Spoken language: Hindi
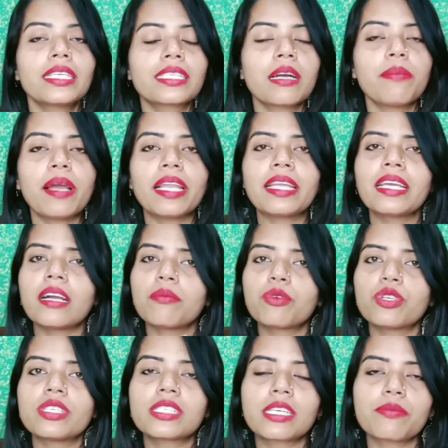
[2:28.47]
इसका बाई लिंक
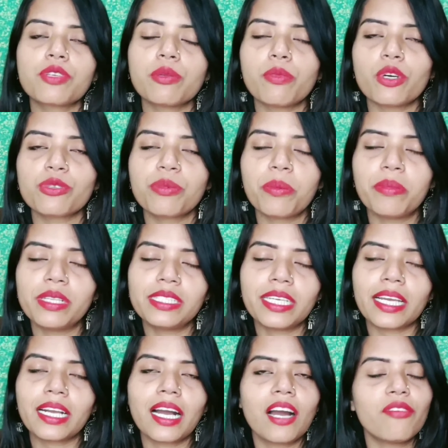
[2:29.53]
आपको डिस्क्रिप्शन बॉक्स में मिल
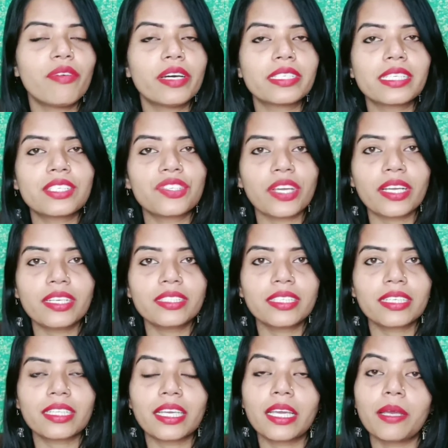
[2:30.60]
जाएगा आप वहाँ से चेक कर
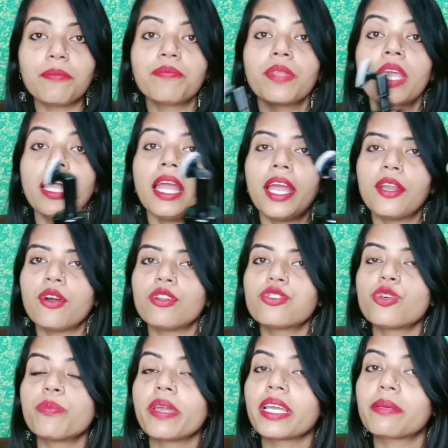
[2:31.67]
सकते हैं एंड
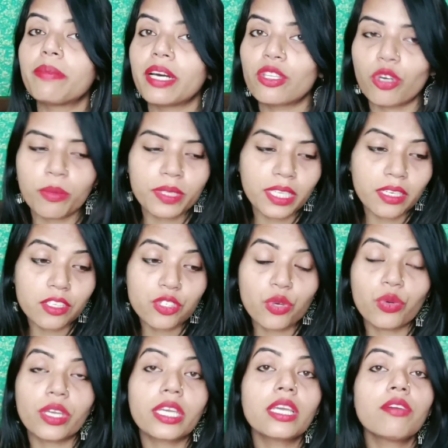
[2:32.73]
ऑल्सो मैं एक बात और बताना
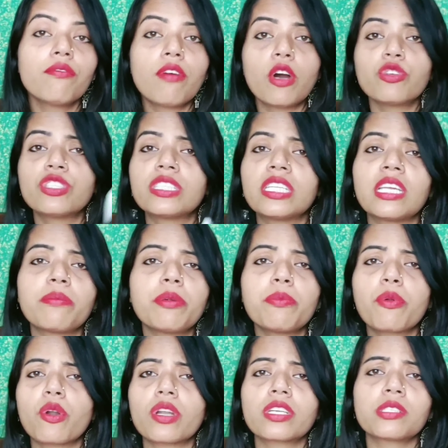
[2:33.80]
चाहूँगी वाओ जितने भी
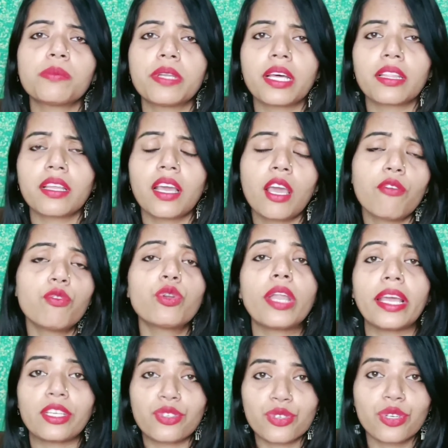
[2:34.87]
प्रोडक्ट्स बनाता है वो
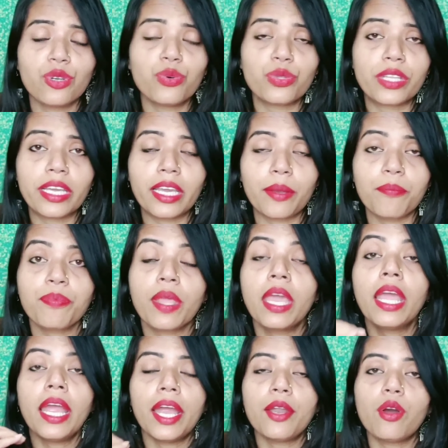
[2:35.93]
नेचुरल होते हैं
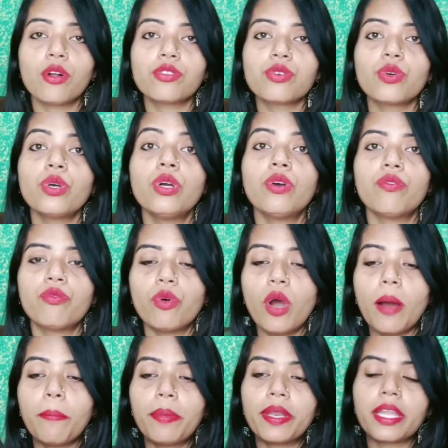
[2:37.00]
एंड ऑल्सो वो
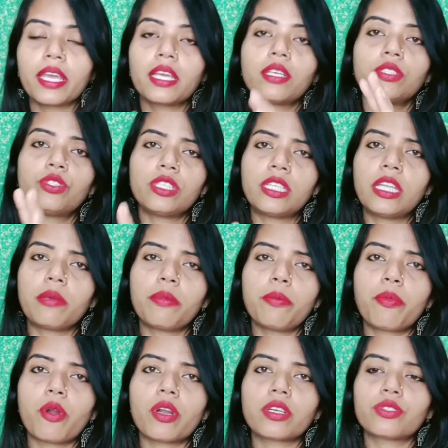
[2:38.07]
अपने जितने भी
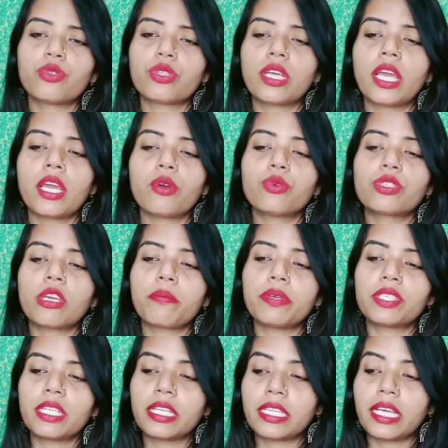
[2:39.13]
प्रोडक्ट्स होता है उसके
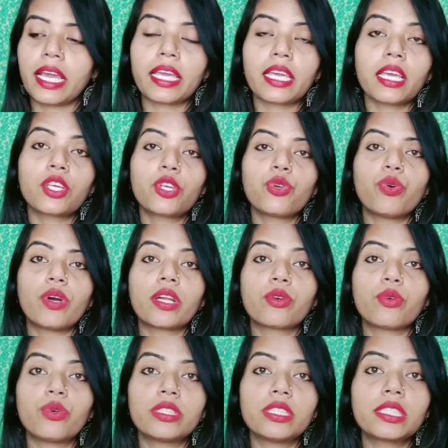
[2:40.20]
पीछे देता है ये क्यू आर
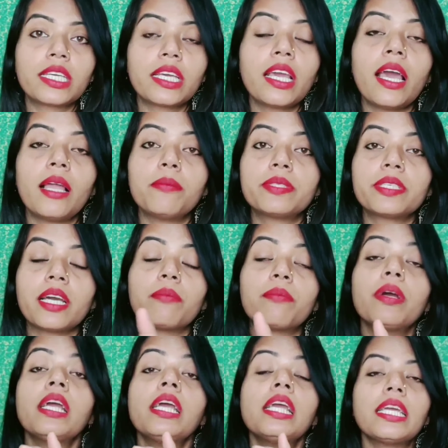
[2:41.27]
कोड जिसकी हेल्प से
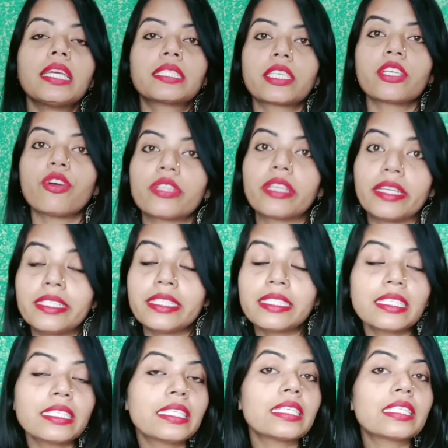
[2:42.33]
आप इसकी
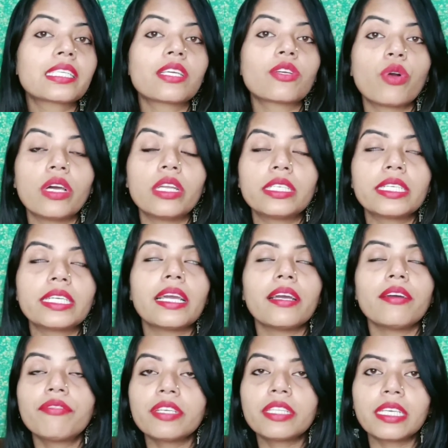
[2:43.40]
ऑथेंटिसिटी इसकी क्वालिटी
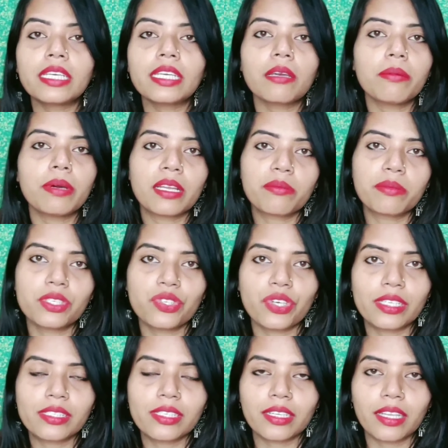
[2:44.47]
एवरीथिंग के बारे में
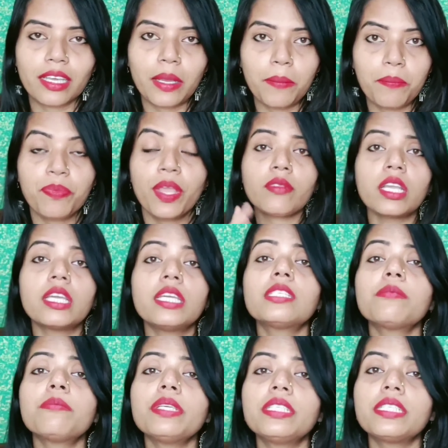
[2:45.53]
जान सकते हैं
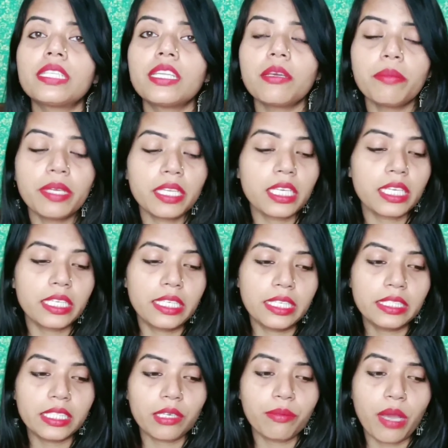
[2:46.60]
इसमें जितने भी
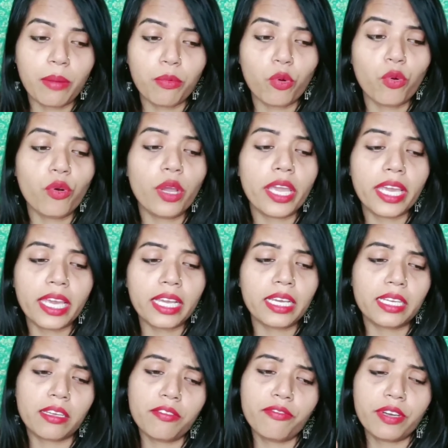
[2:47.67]
इंग्रेडिएंट्स हैं मैं आपको एक एक
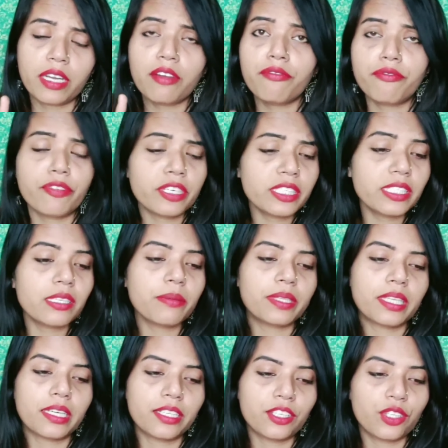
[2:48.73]
करके फटाफट से
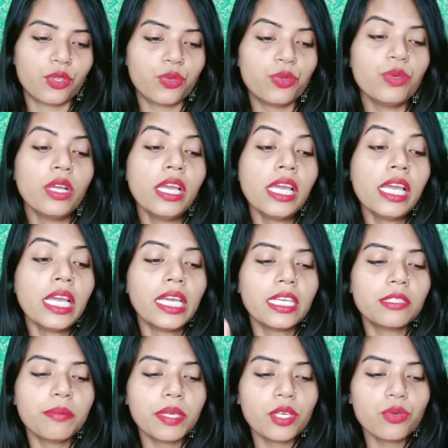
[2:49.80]
बता देती हूँ
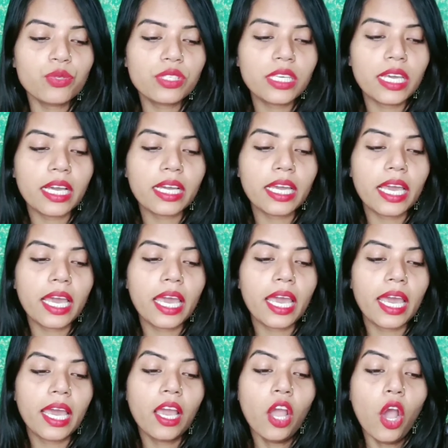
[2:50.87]
इसमें यूज़ किया गया
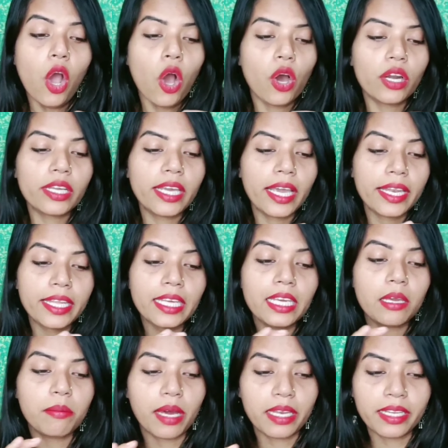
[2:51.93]
है ऑर्गेनिक
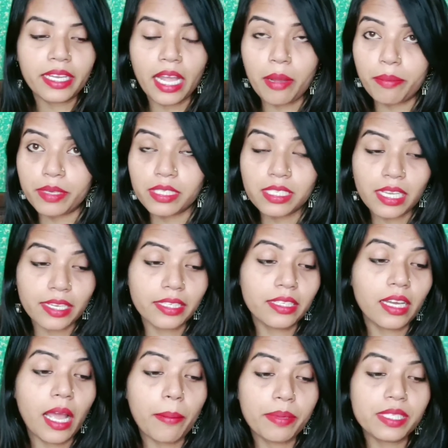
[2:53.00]
हिमालयन एप्पल
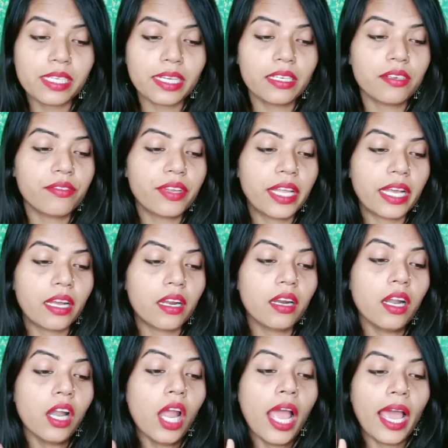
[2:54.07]
साइडर एप्पल साइडर
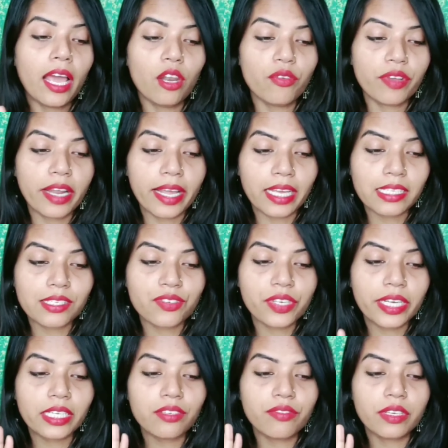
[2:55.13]
विनेगर एलोवेरा
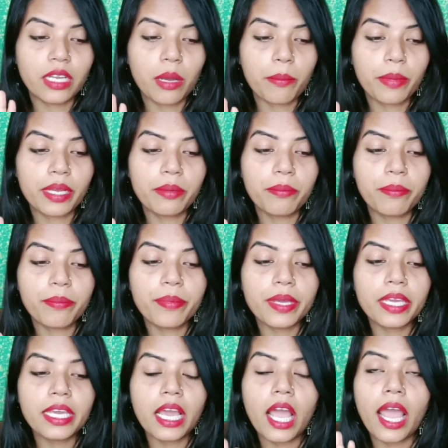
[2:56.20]
एक्सट्रैक्ट विटामिन
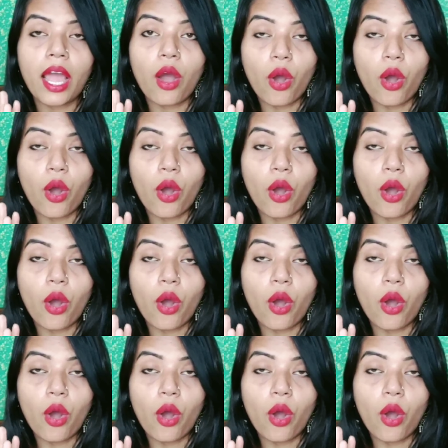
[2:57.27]
बी